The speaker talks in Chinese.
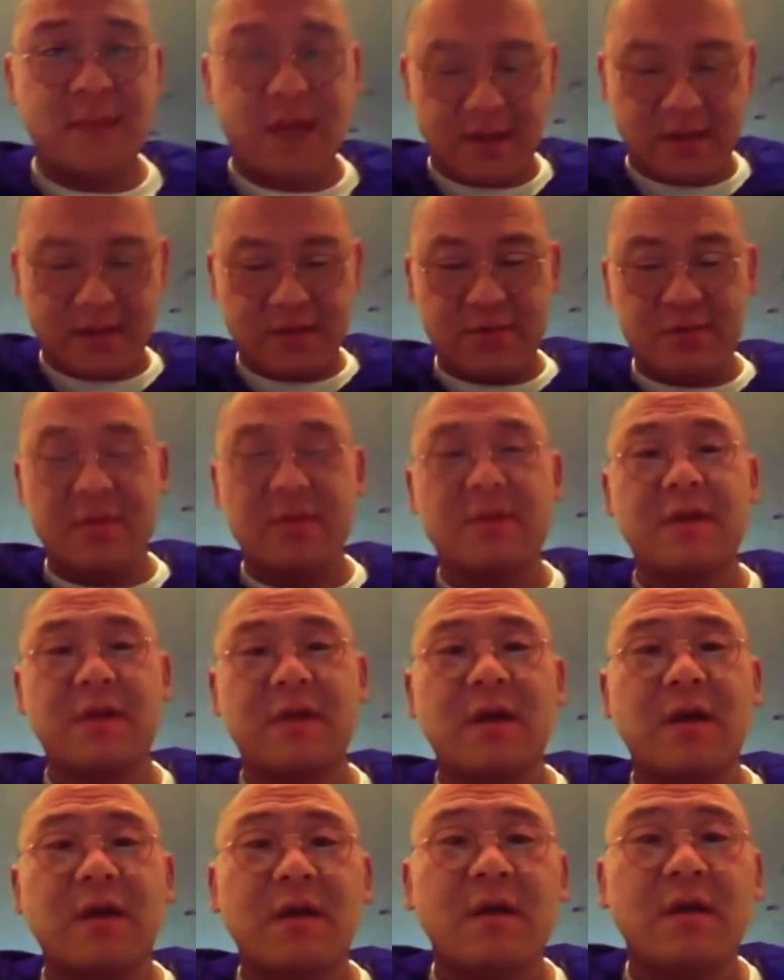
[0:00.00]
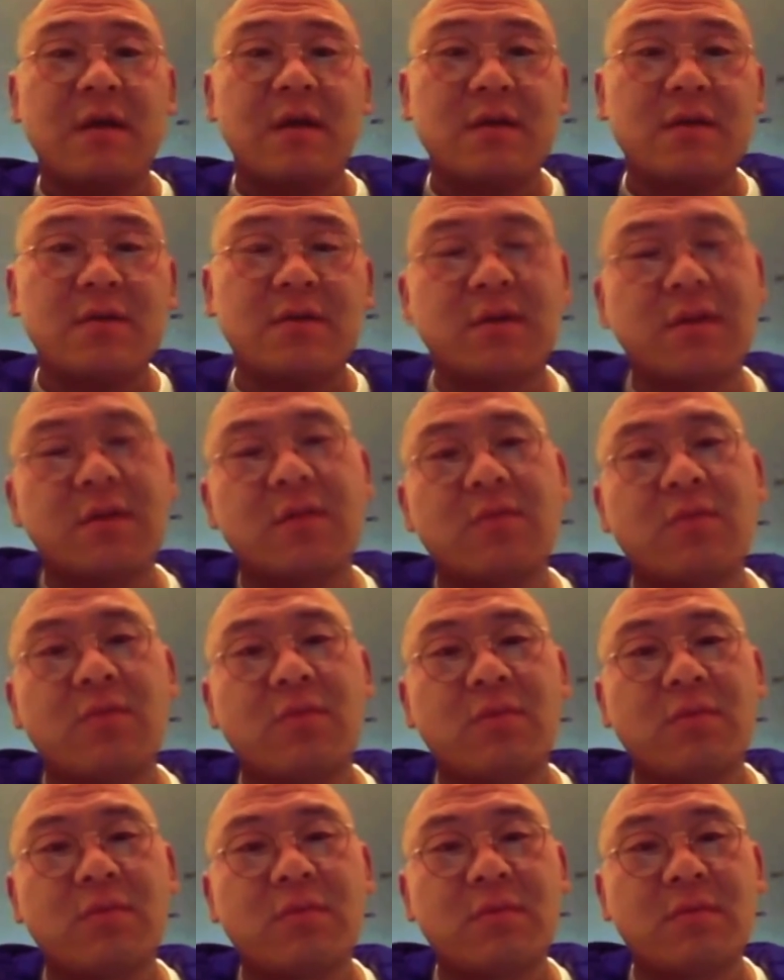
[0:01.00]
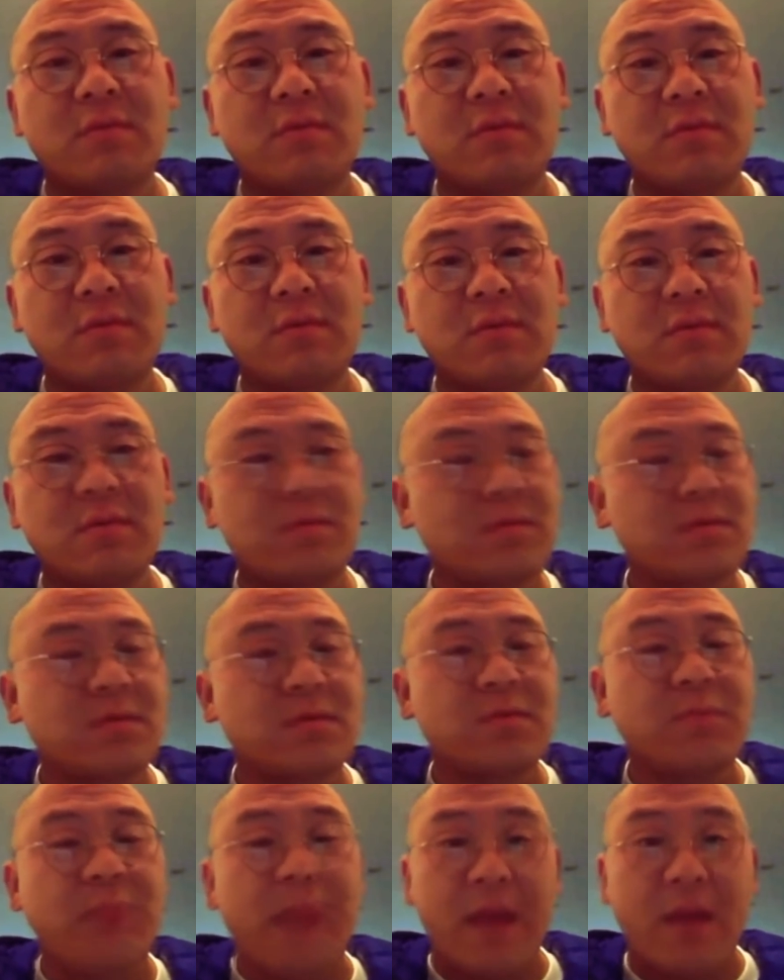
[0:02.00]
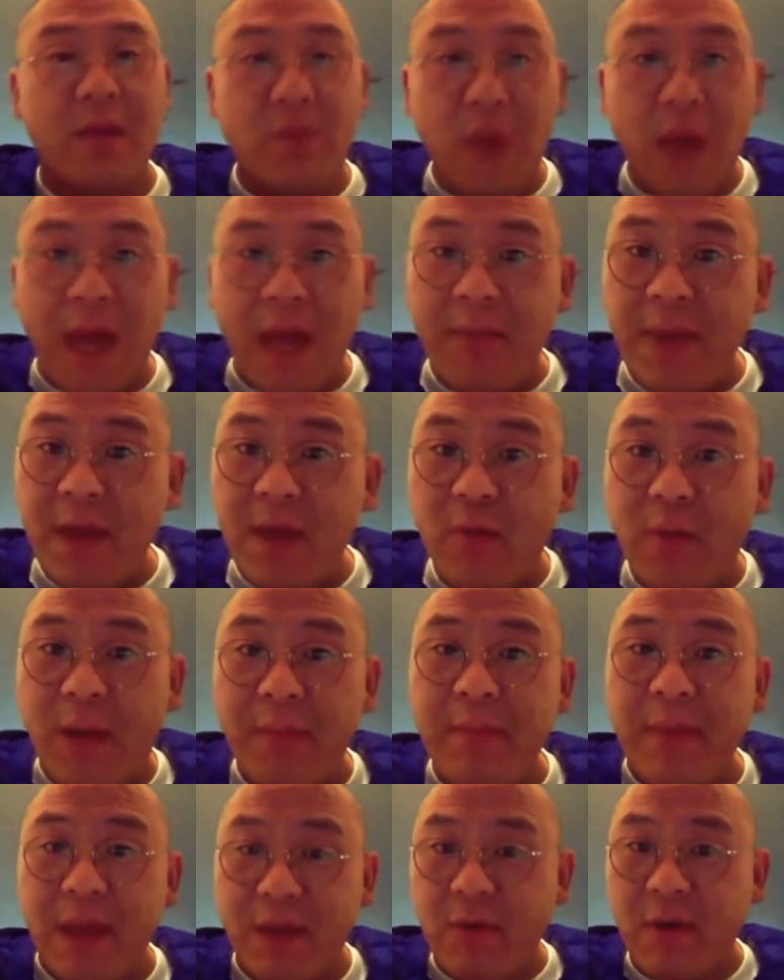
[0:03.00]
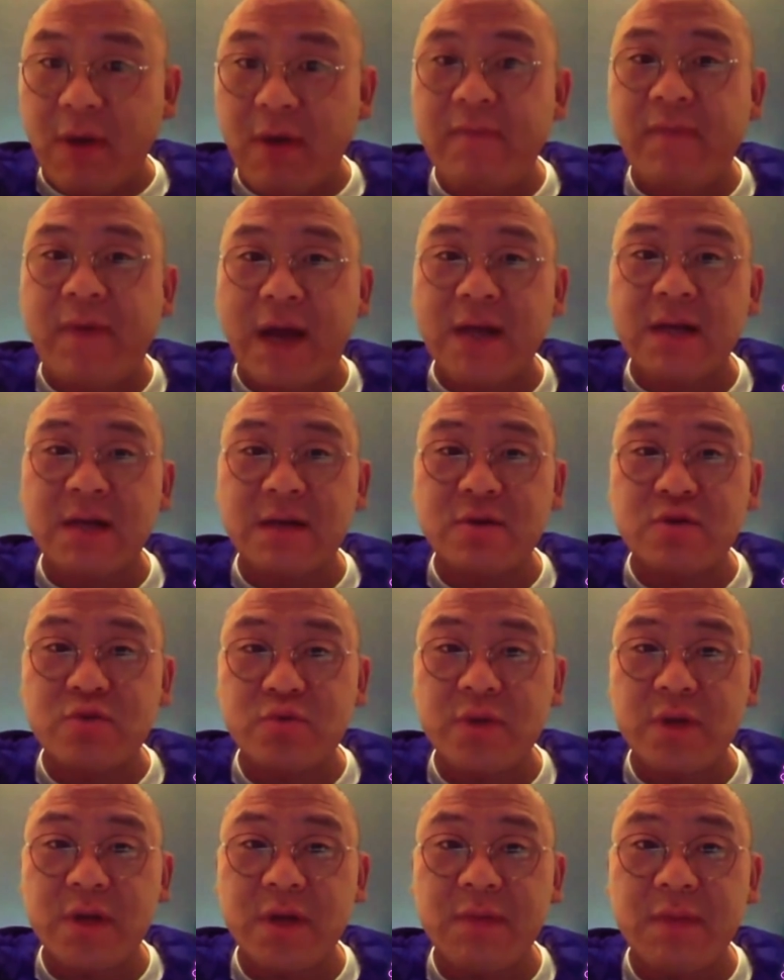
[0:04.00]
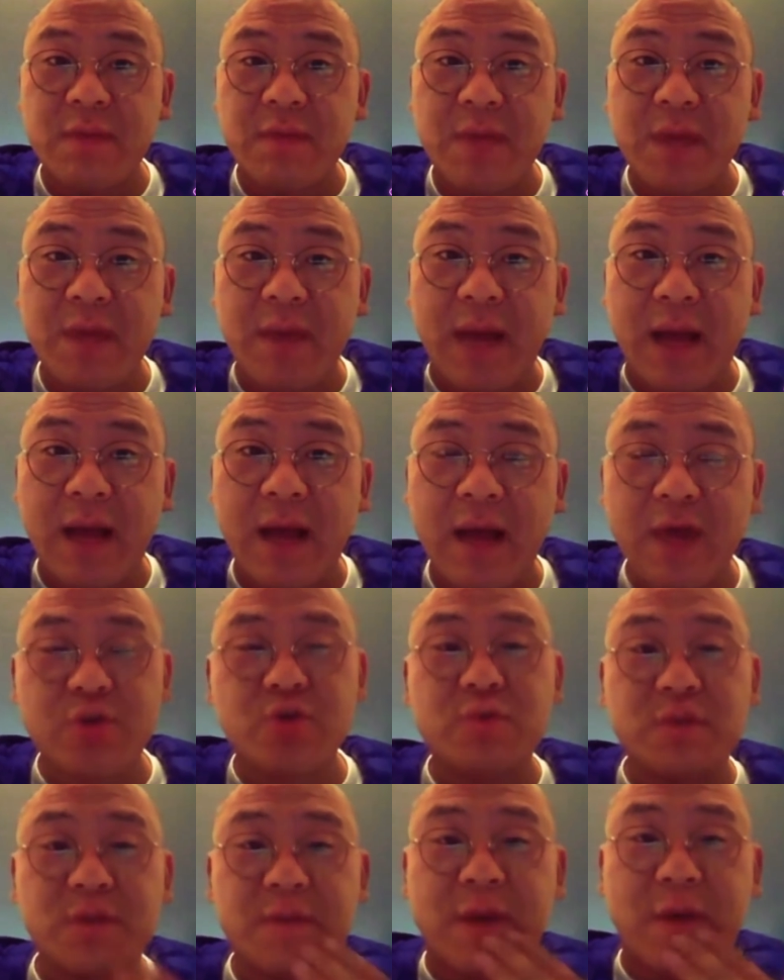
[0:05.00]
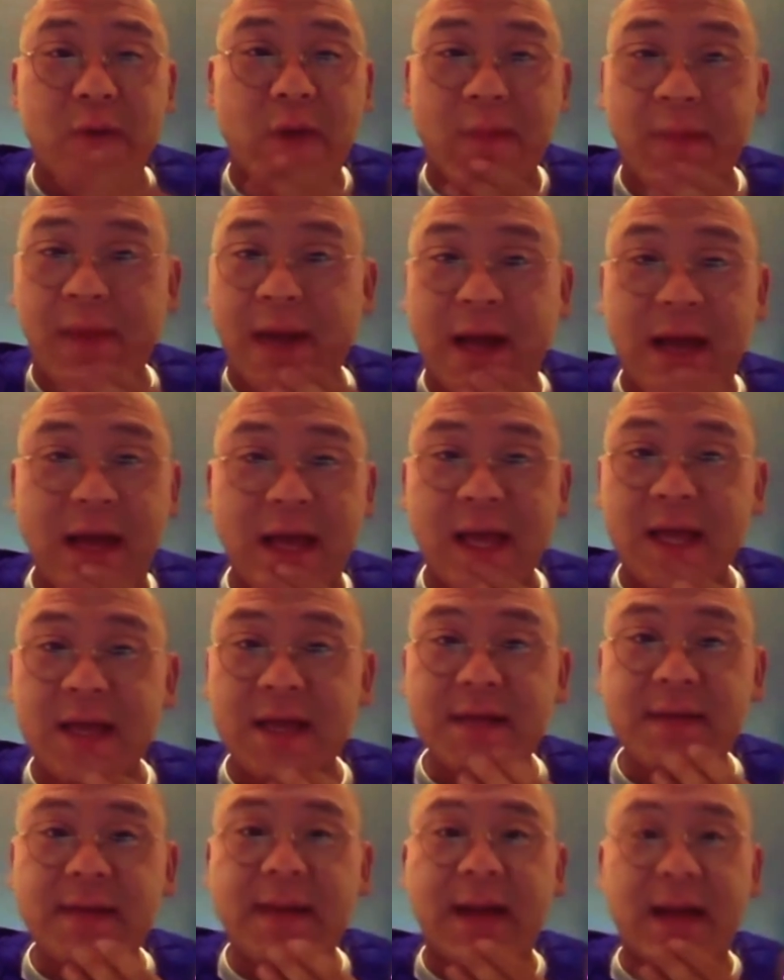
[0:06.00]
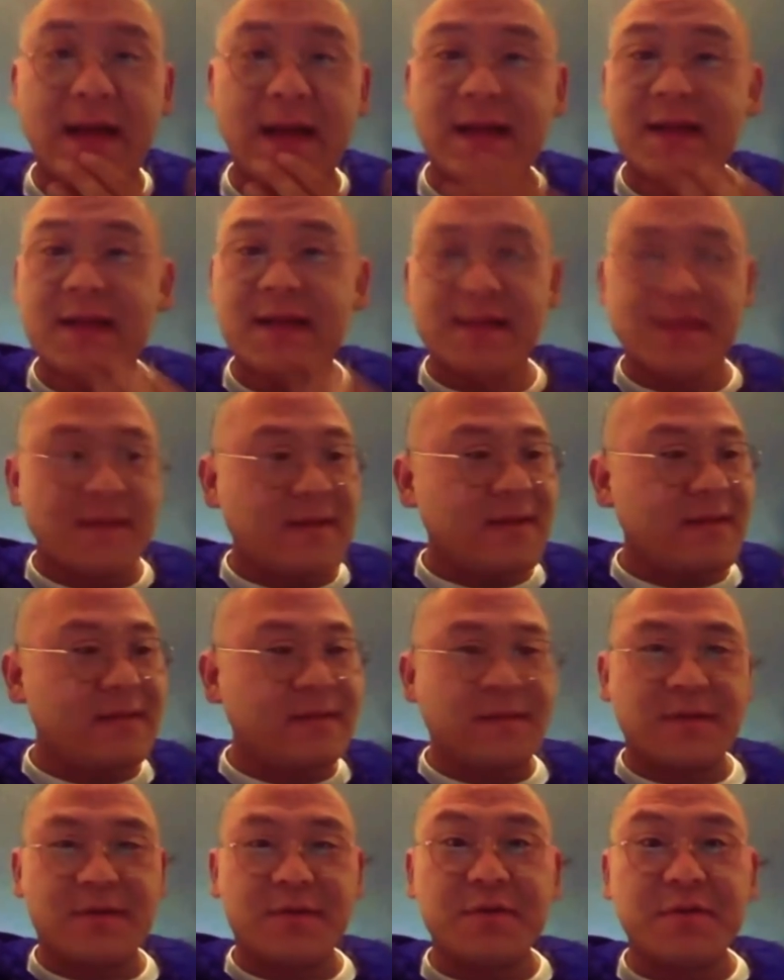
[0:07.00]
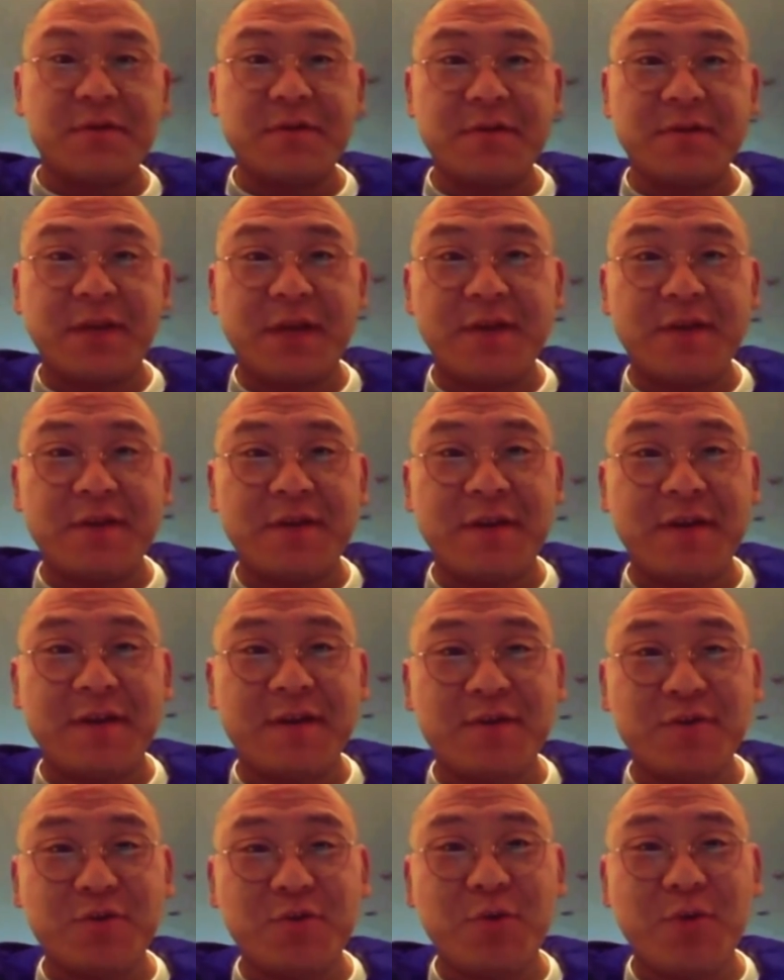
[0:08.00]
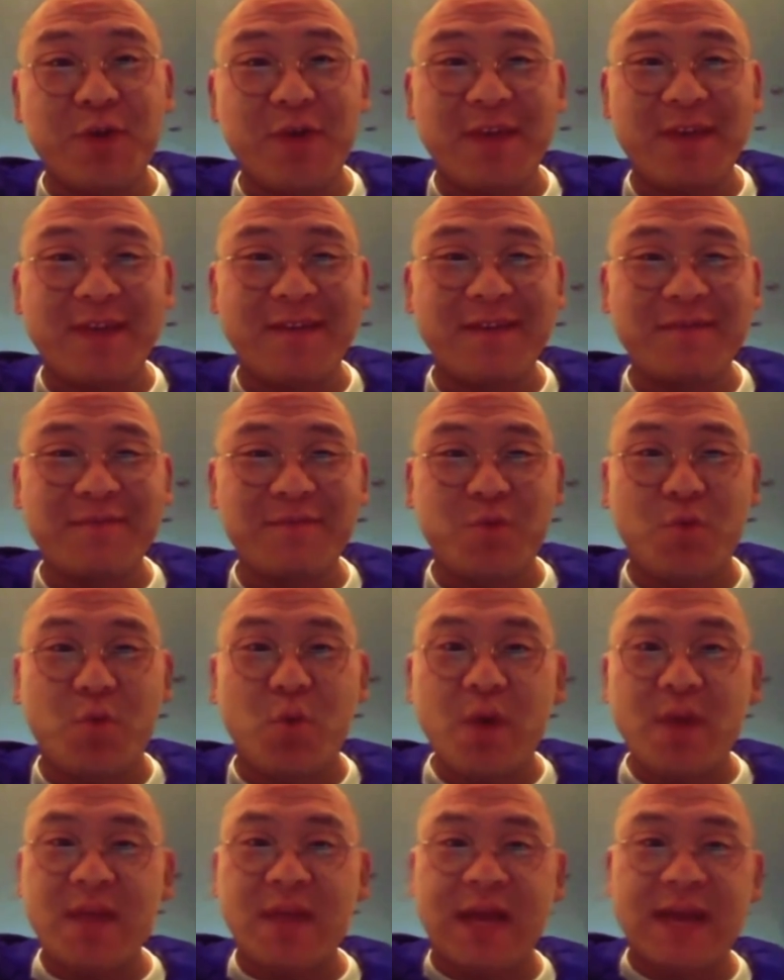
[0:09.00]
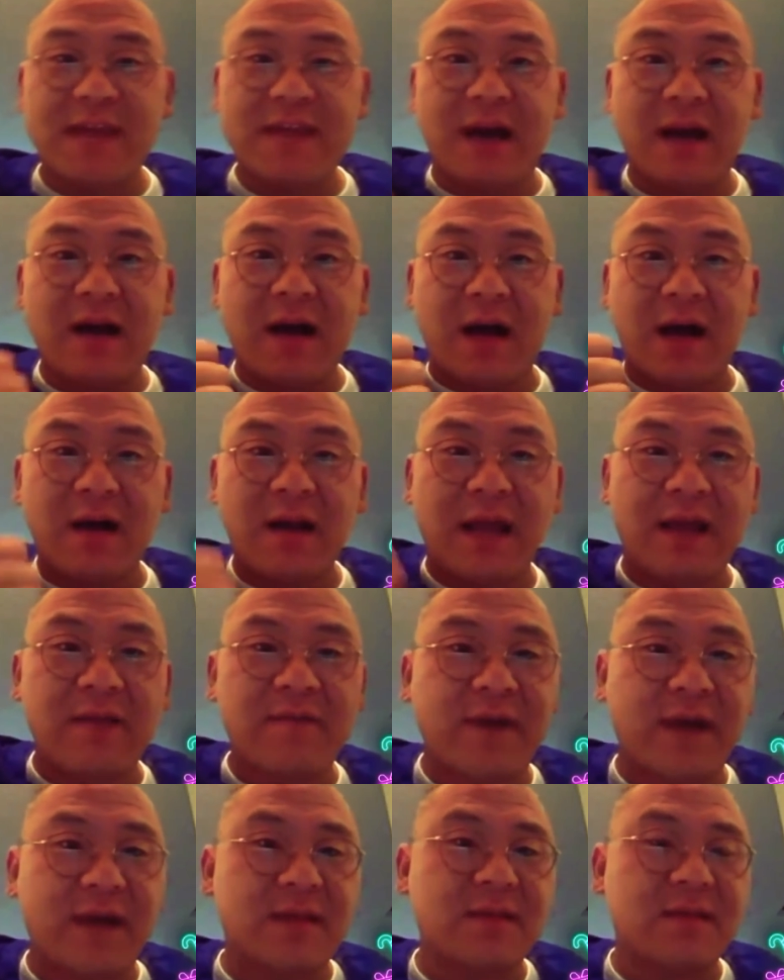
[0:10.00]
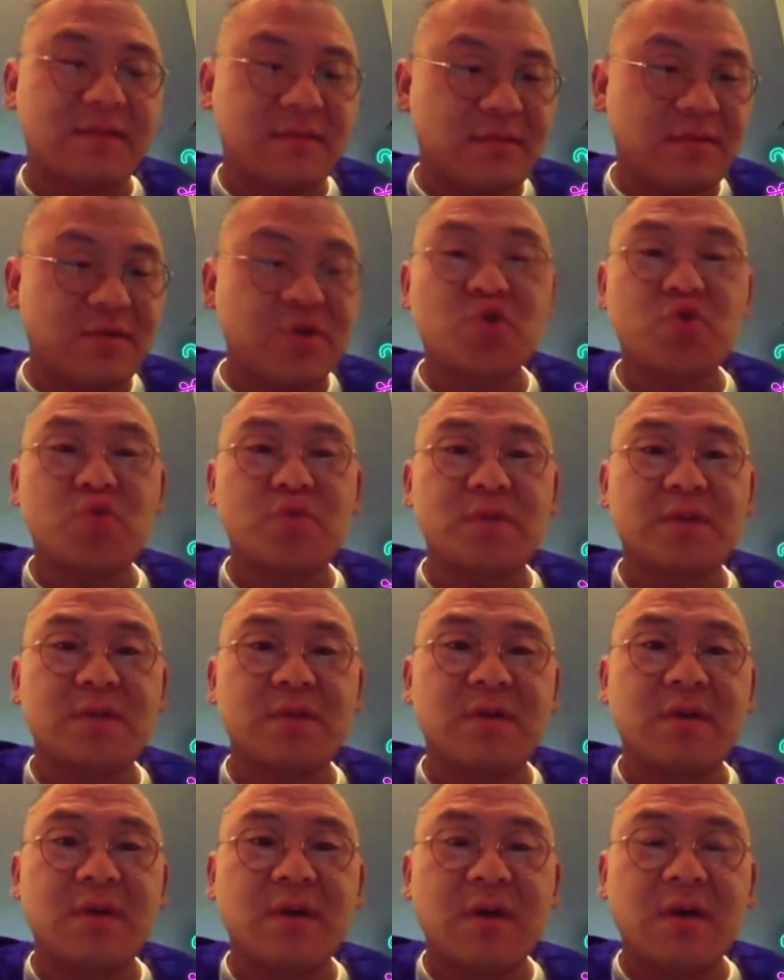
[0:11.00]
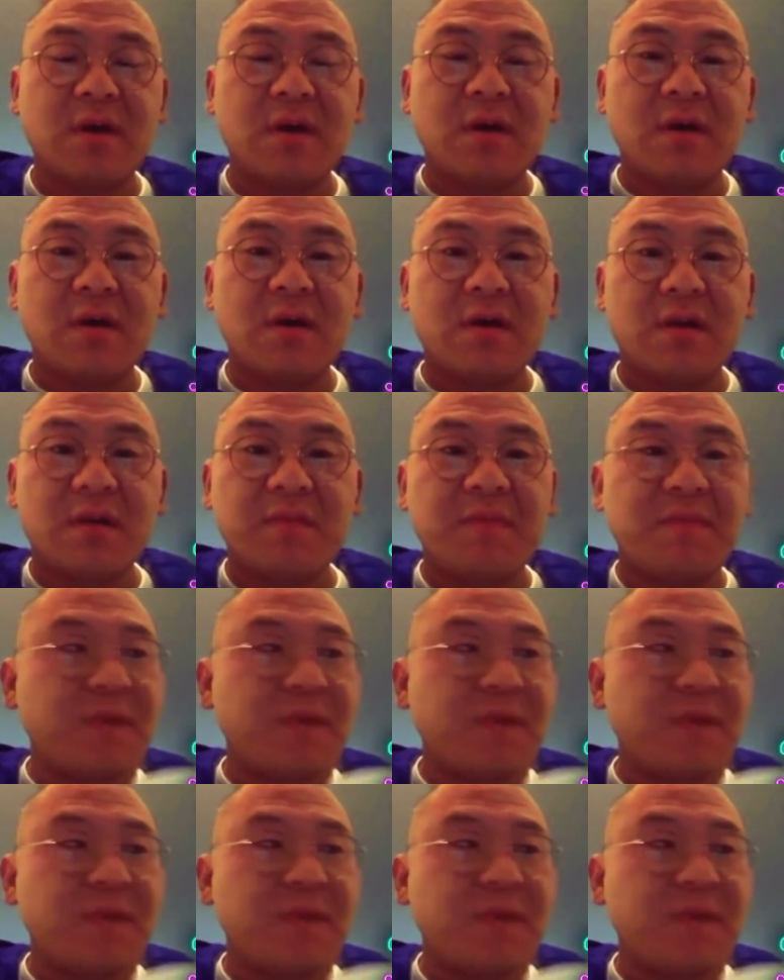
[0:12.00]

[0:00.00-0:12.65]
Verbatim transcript: 啊！就是这，就是我，美国还没有把美元发成数字人民币吧？哎，数字美元吧，是吧？是，但是这个中国已经国家央行来发行数字人